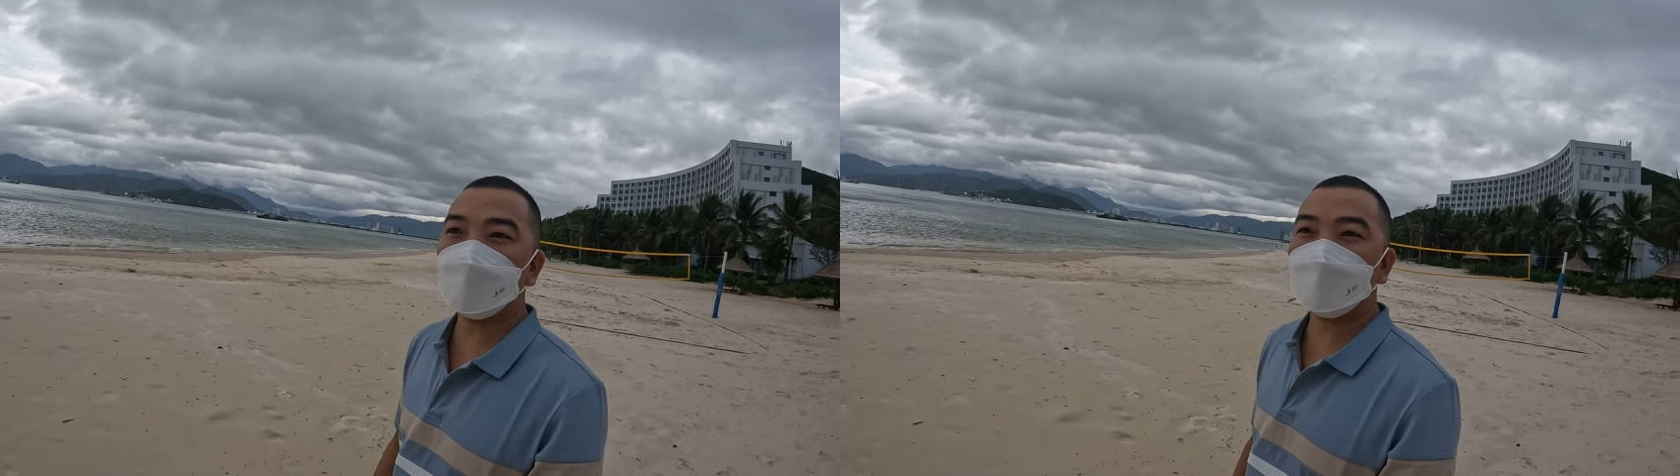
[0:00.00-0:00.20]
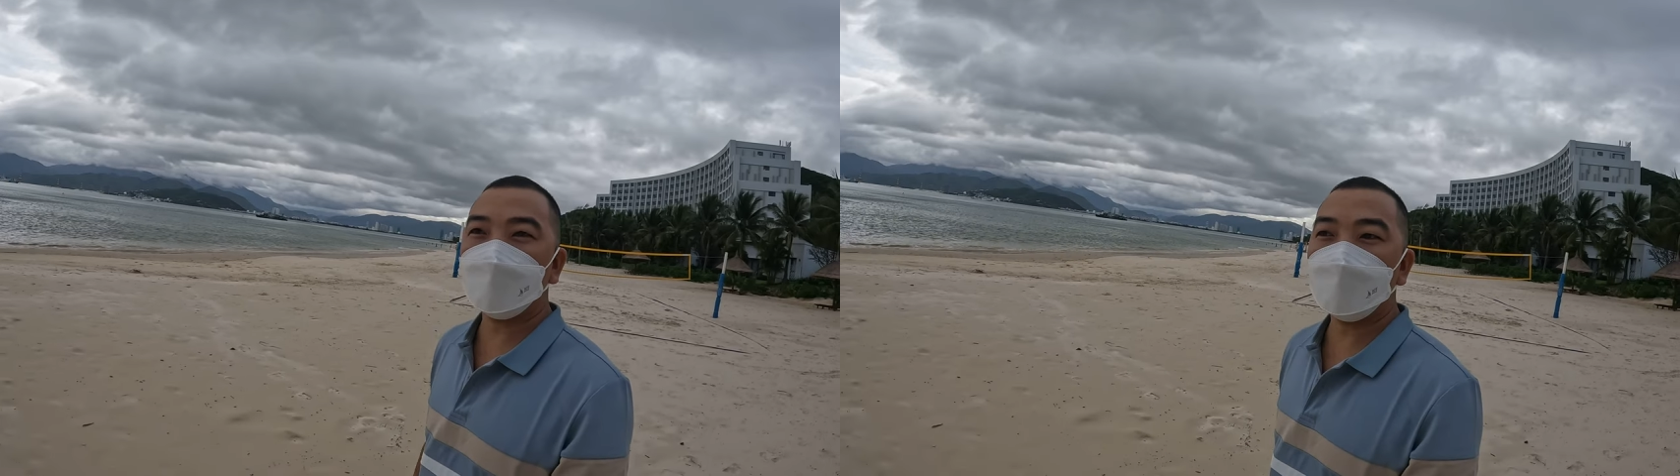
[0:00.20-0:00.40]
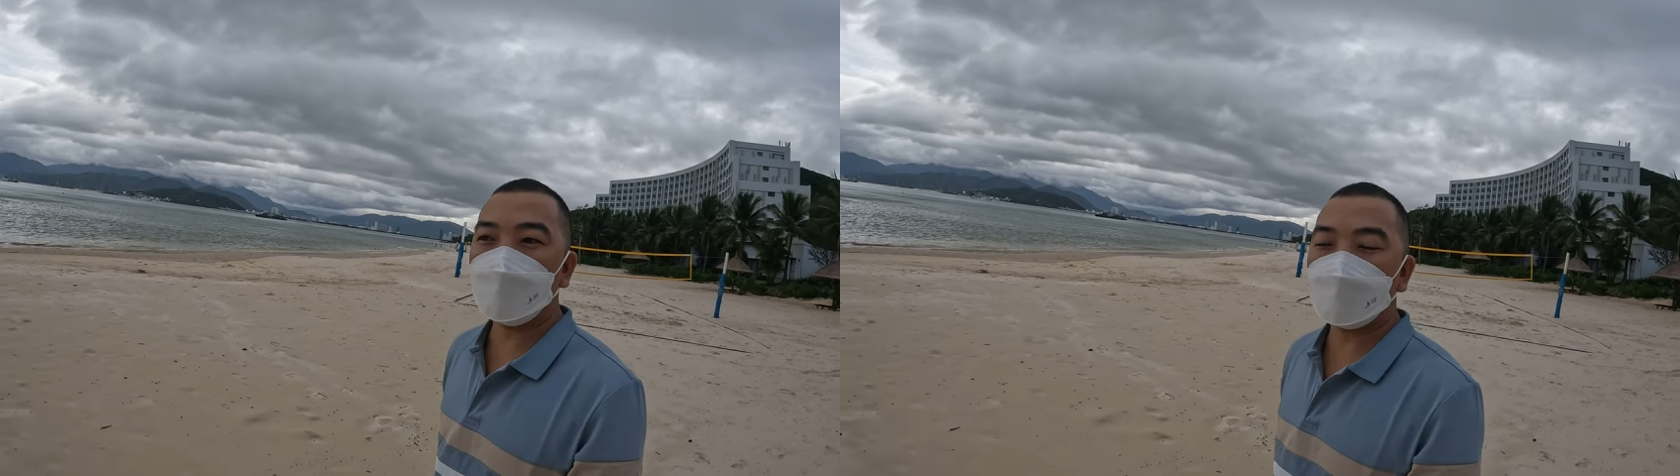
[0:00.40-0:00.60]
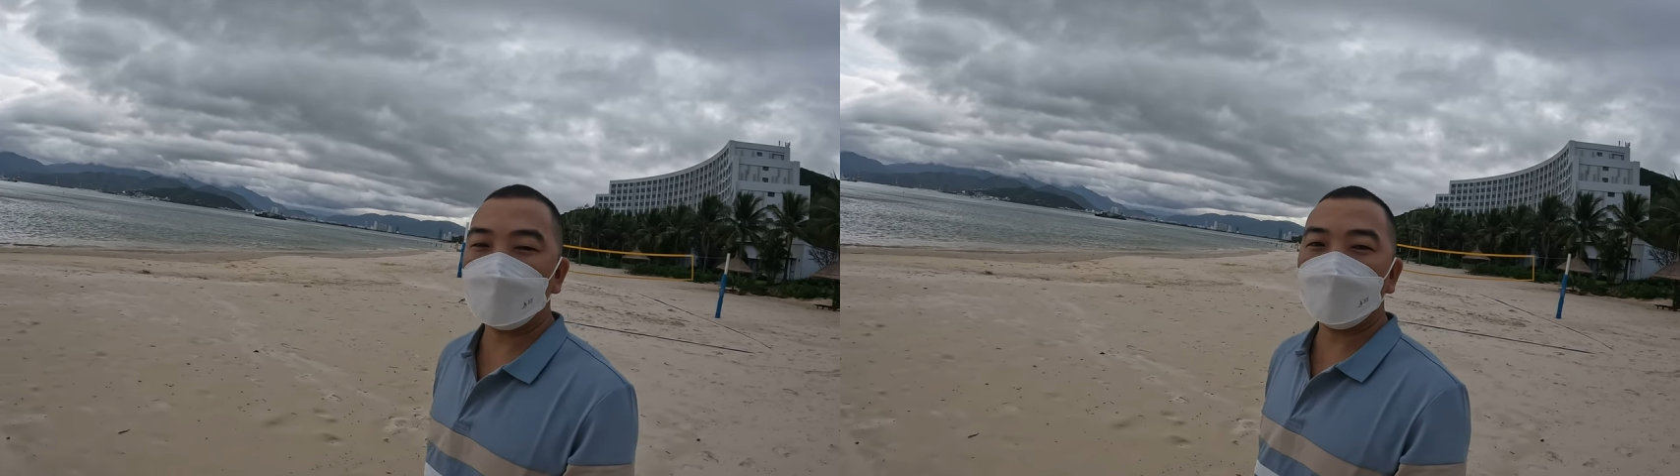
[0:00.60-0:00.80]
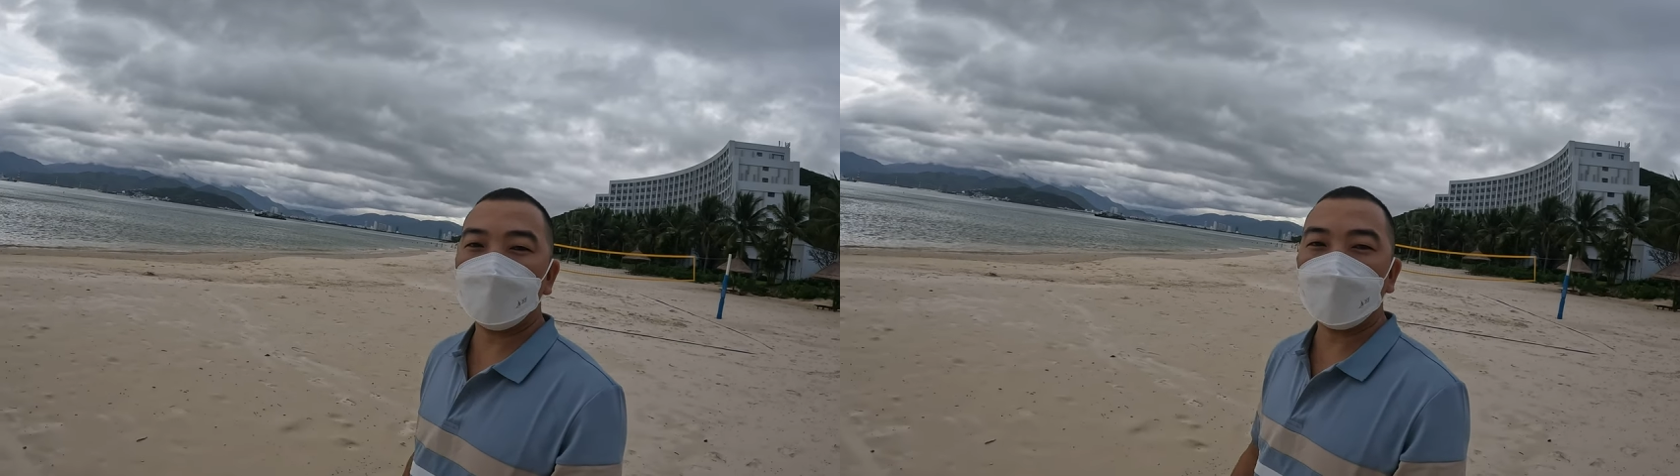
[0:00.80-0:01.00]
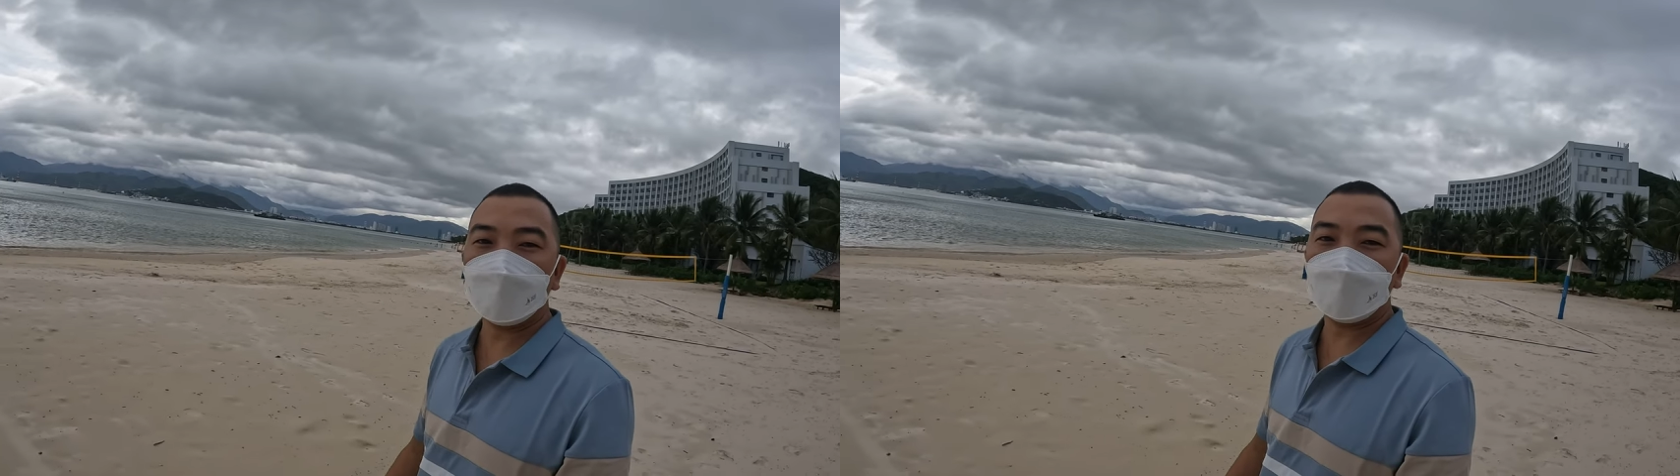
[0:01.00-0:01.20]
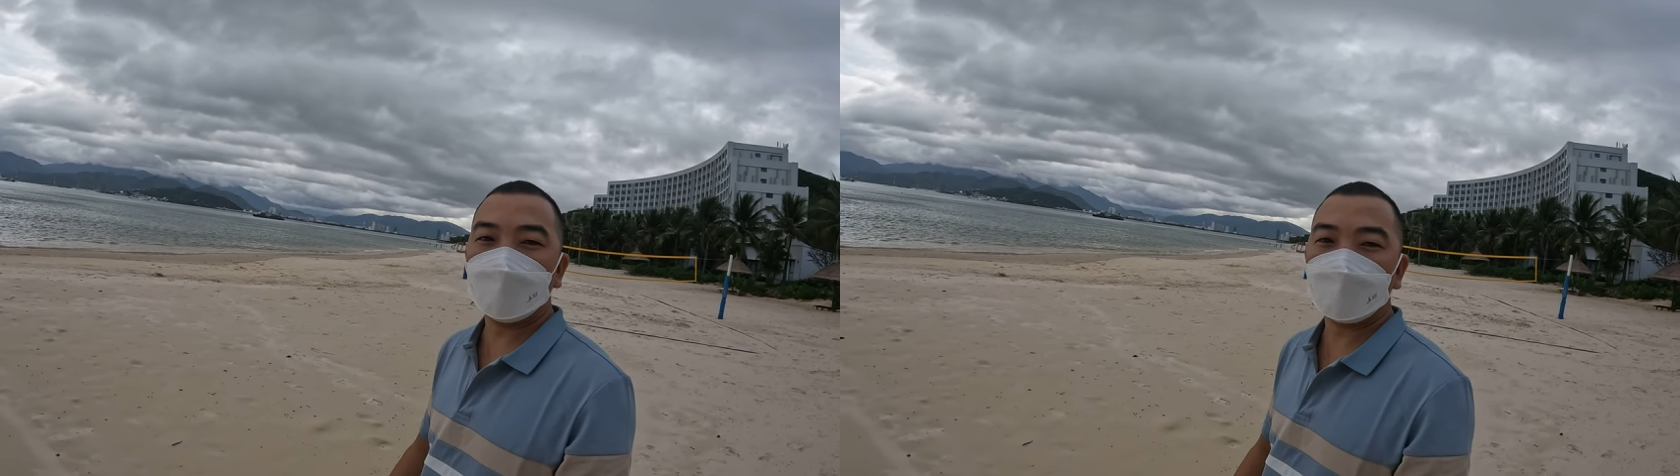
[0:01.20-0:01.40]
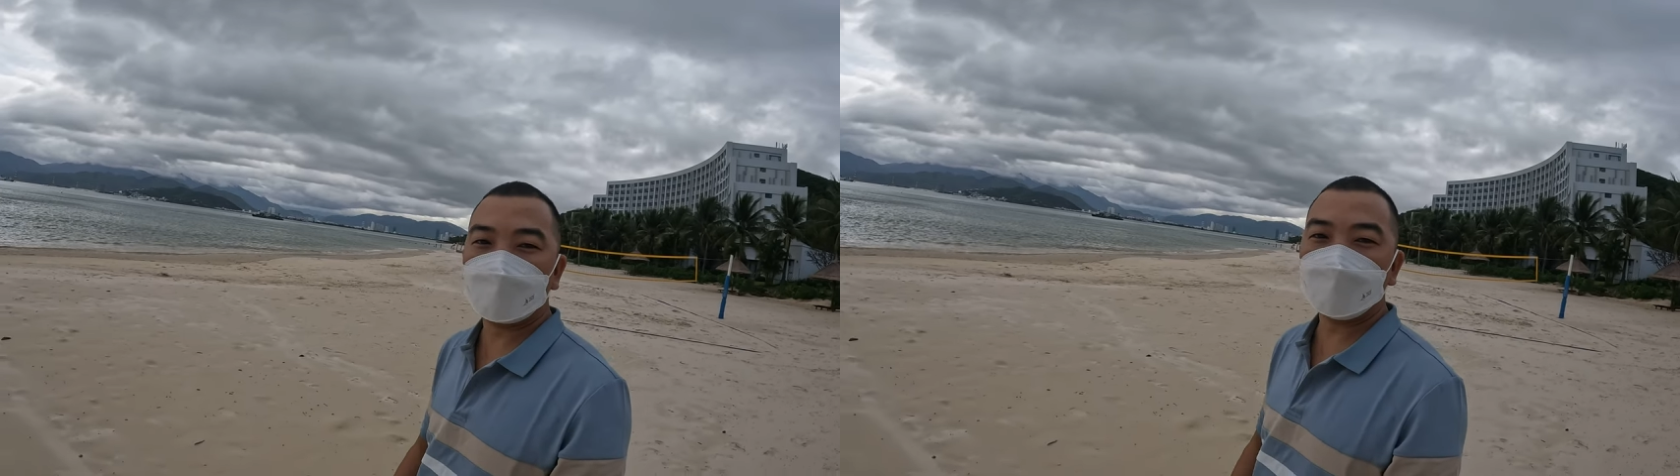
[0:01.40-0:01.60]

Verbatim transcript: chuyện với mấy bạn đây là bằng à,